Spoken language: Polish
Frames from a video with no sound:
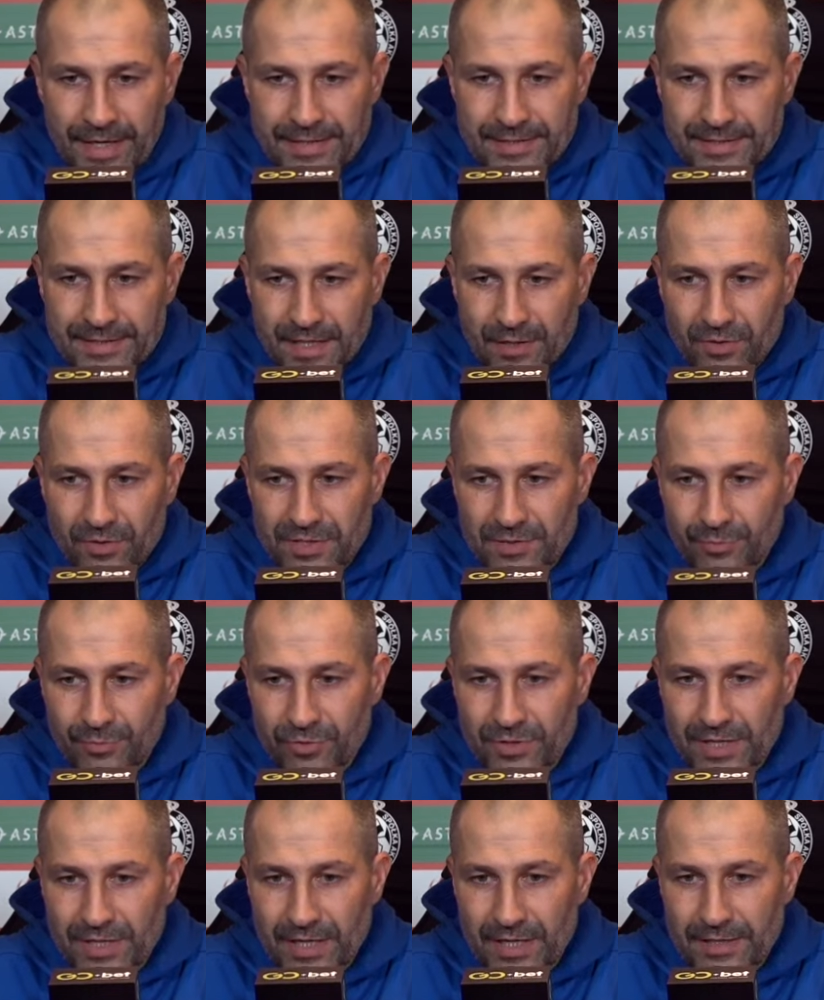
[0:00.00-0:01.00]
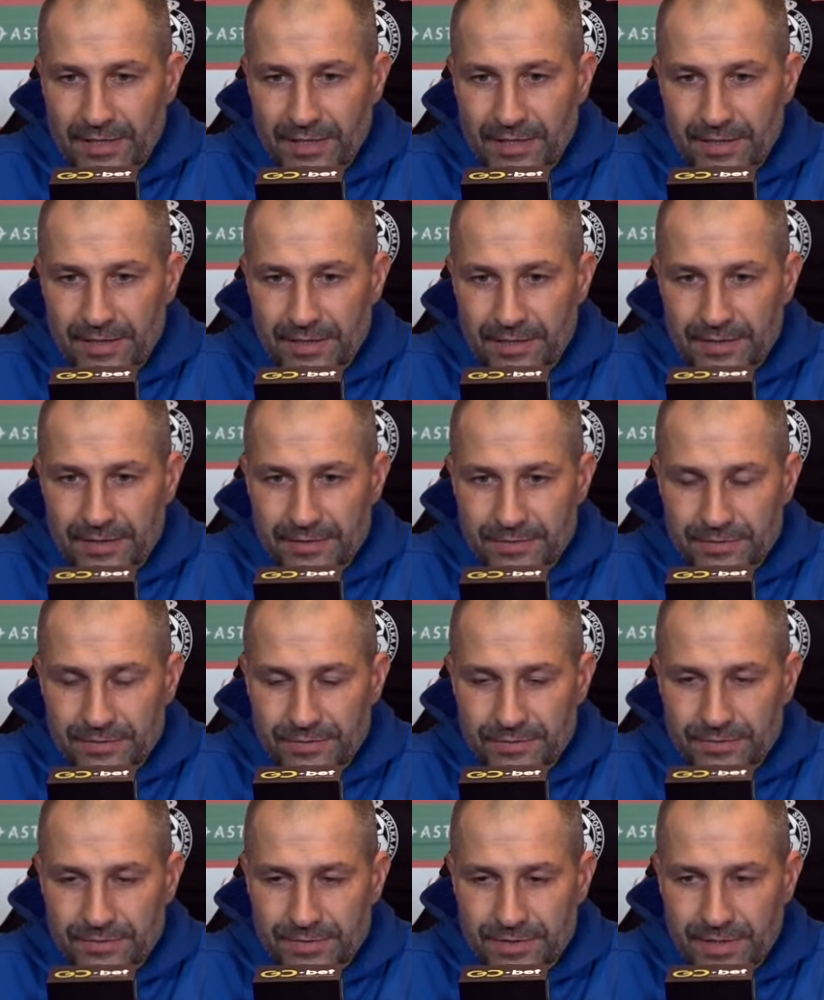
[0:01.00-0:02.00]
całe spotkanie. No,
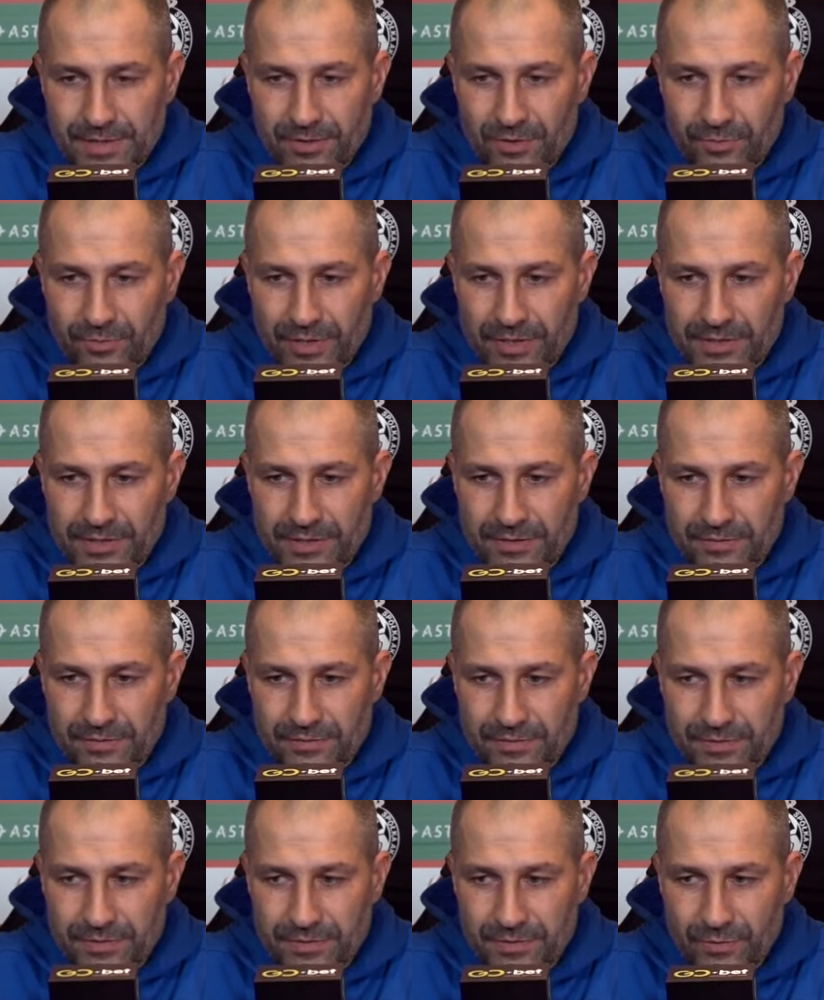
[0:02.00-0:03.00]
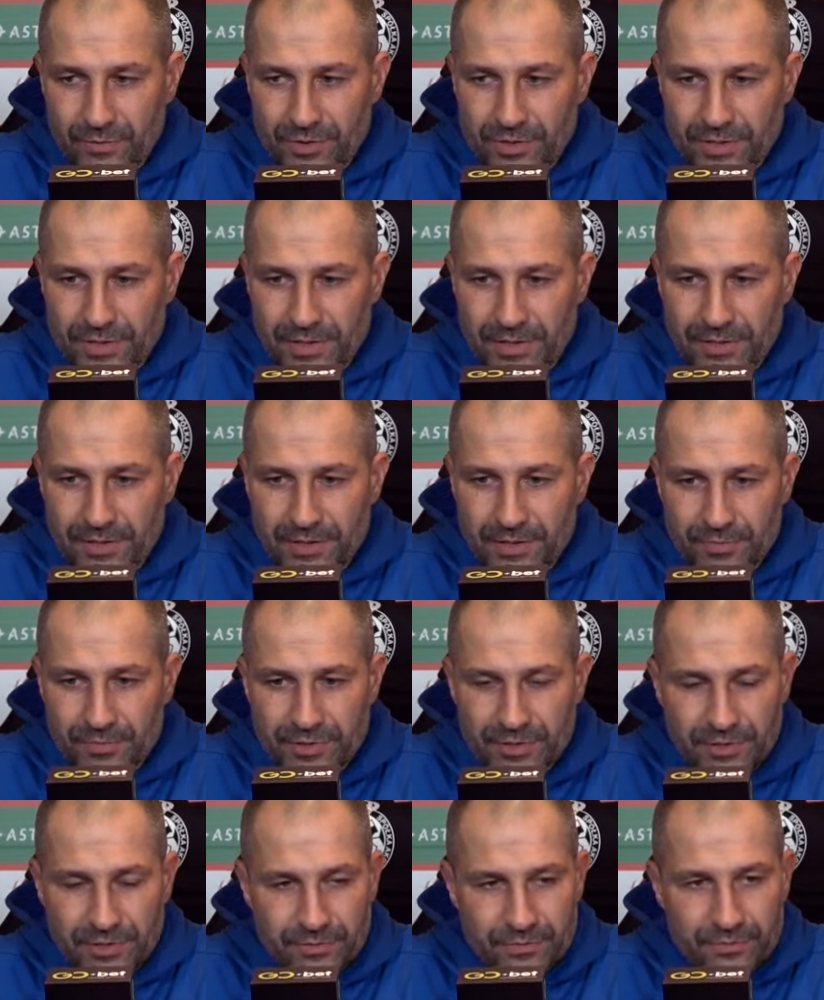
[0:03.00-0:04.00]
natomiast no, nie ustrzegliśmy
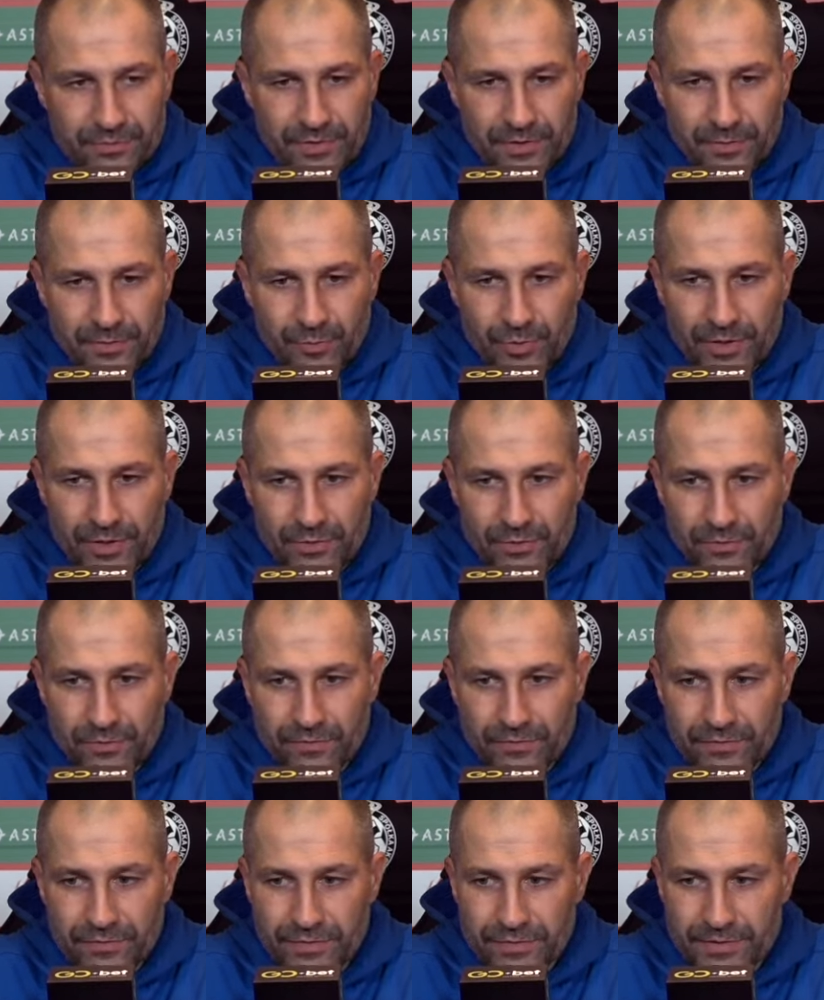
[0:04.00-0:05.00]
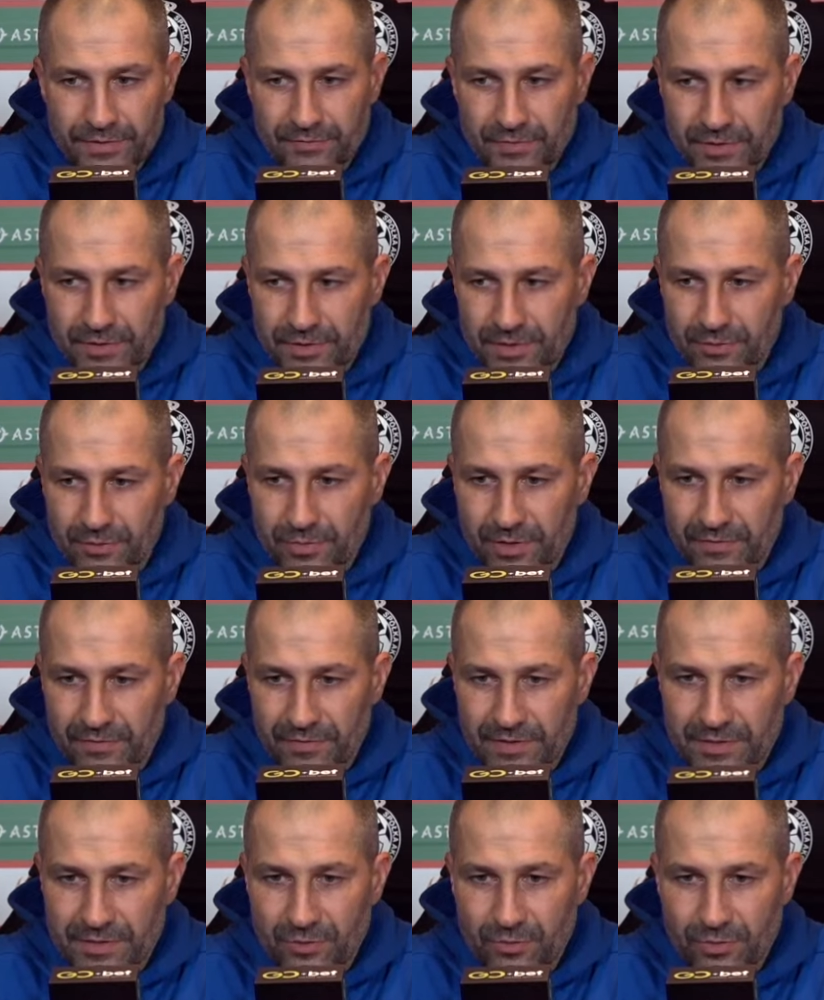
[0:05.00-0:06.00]
się błędów, zwłaszcza tutaj
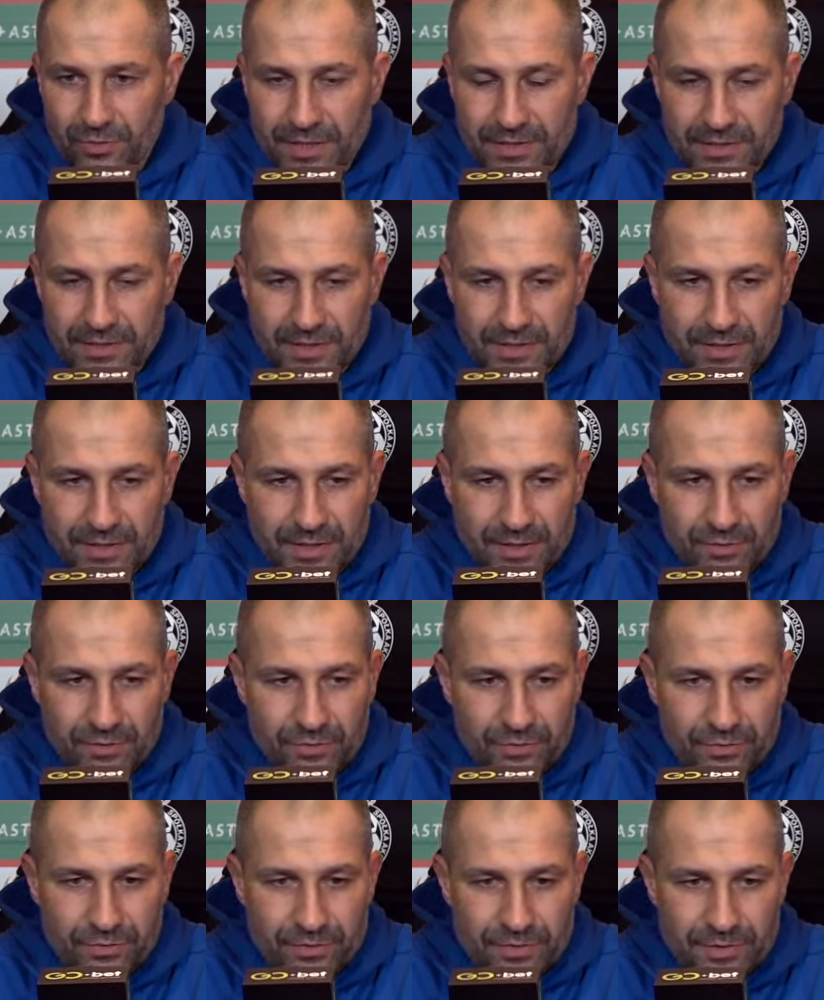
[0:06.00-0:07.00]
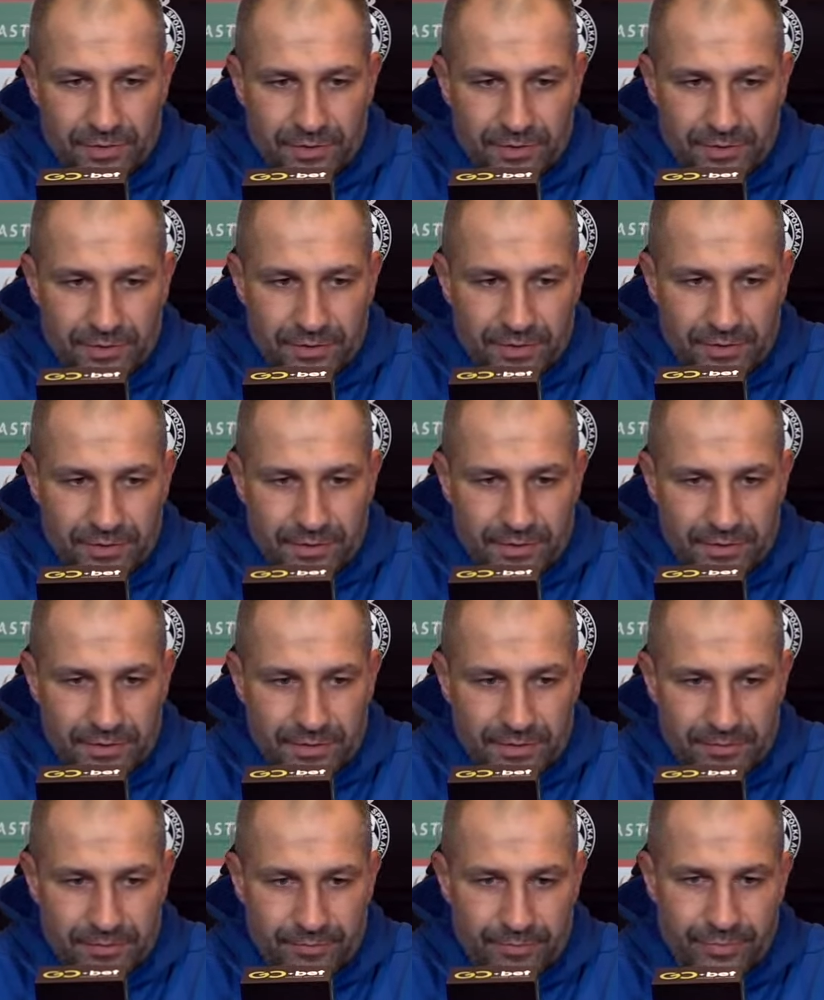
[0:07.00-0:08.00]
w asekuracji ataku
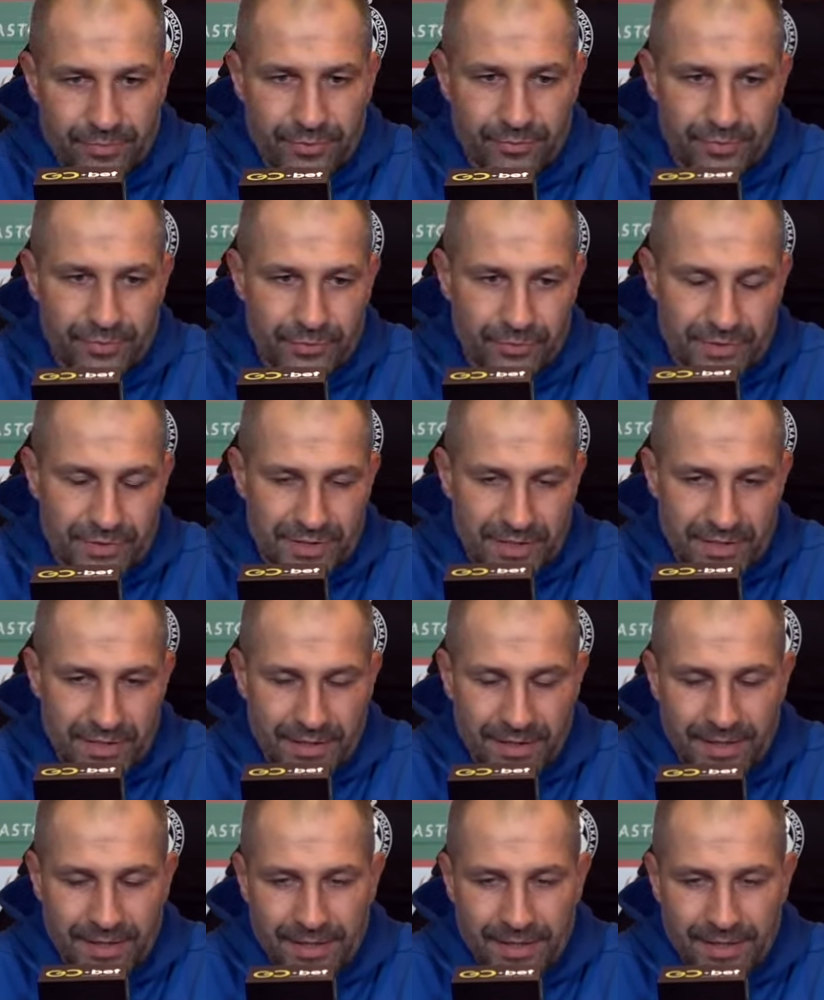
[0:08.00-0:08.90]
i po piłce